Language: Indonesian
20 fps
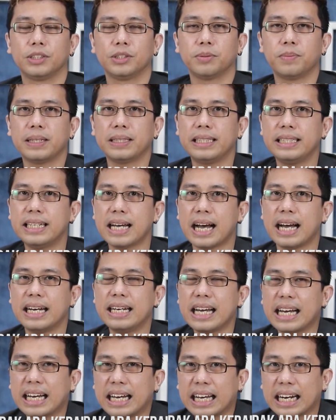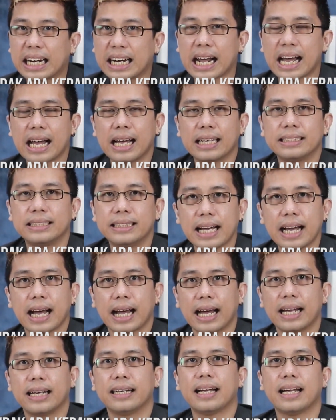supaya tidak ada
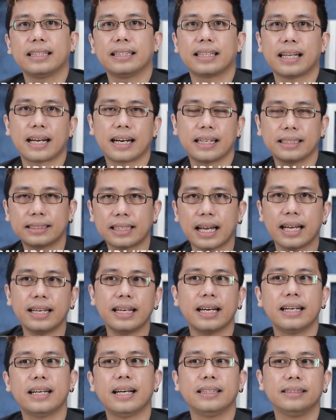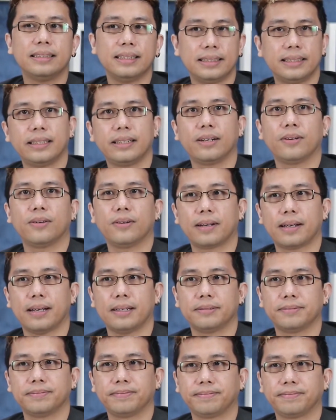kerahasiaan antara saya dan si Cinlokan.